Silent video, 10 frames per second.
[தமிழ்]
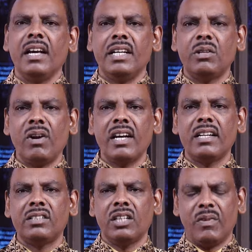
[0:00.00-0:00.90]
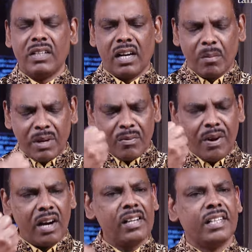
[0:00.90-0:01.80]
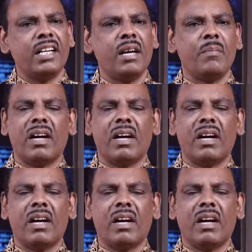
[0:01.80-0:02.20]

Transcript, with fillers: இந்த உலகத்துக்கு வந்தார் நம்முடைய வாழ்க்கையை